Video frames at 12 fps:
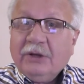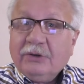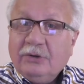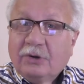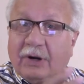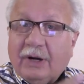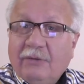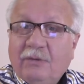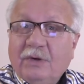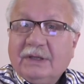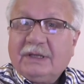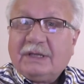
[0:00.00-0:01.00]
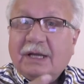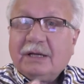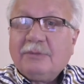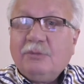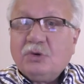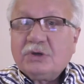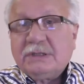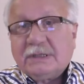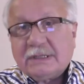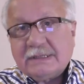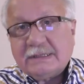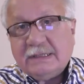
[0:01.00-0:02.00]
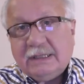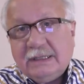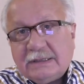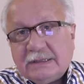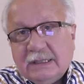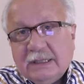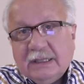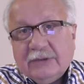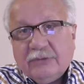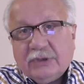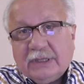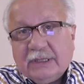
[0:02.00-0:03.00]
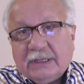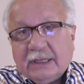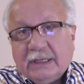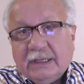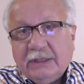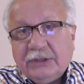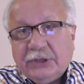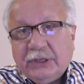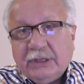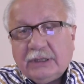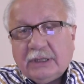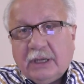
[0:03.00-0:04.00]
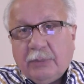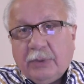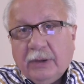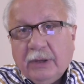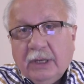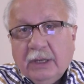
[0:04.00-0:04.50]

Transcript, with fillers: Но вот так можно разделить вот на такие три этапа.